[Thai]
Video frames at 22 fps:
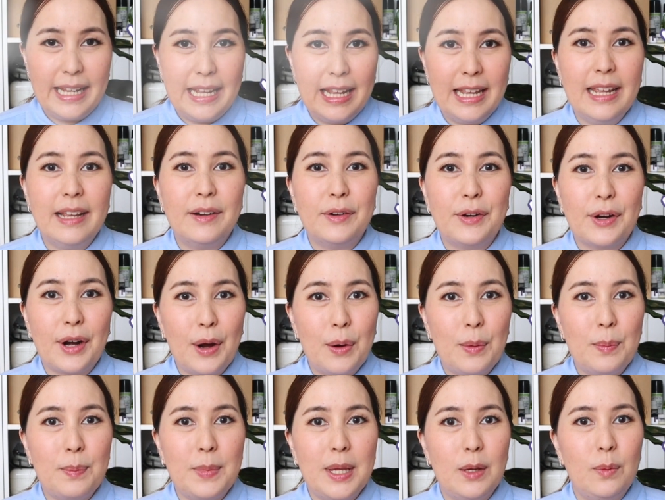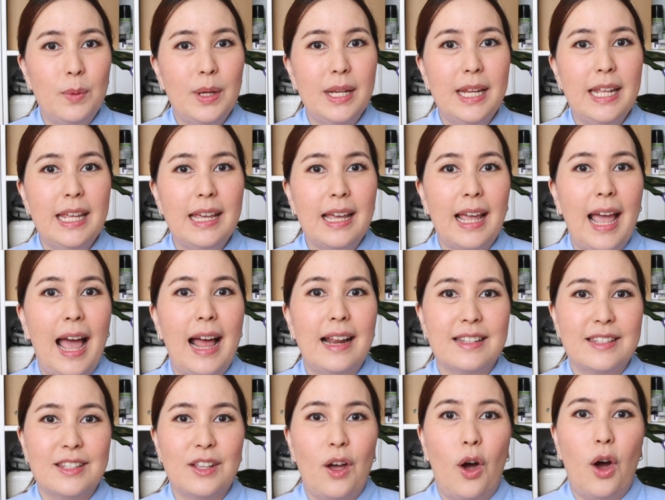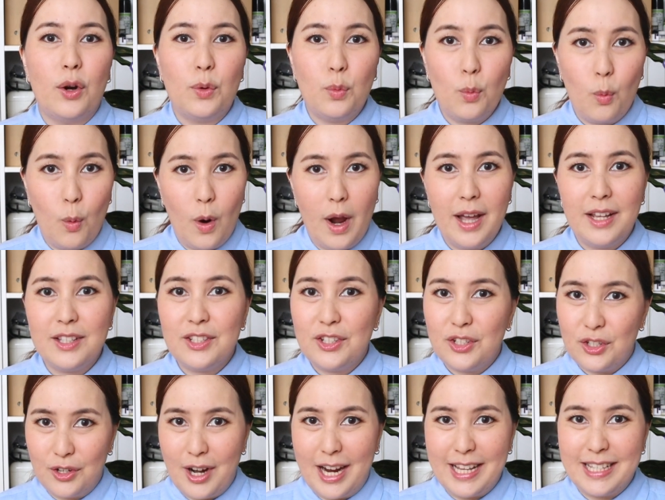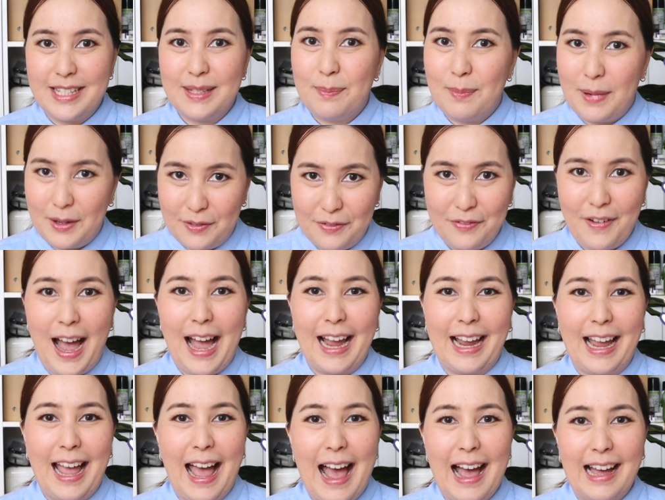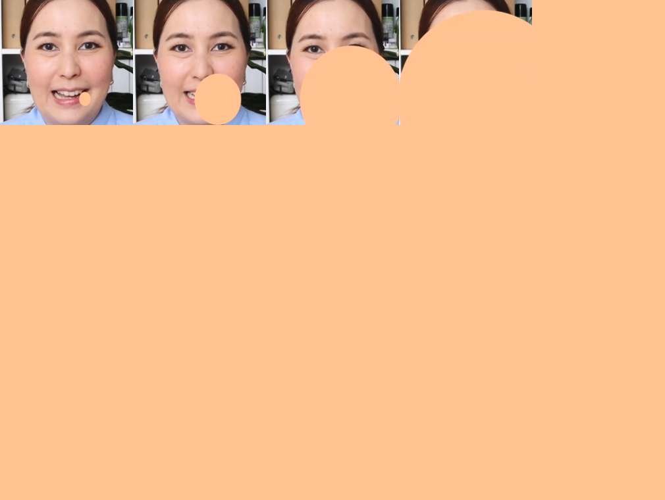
นี้เรามีวิธีการสอน word stress มาฝากค่ะ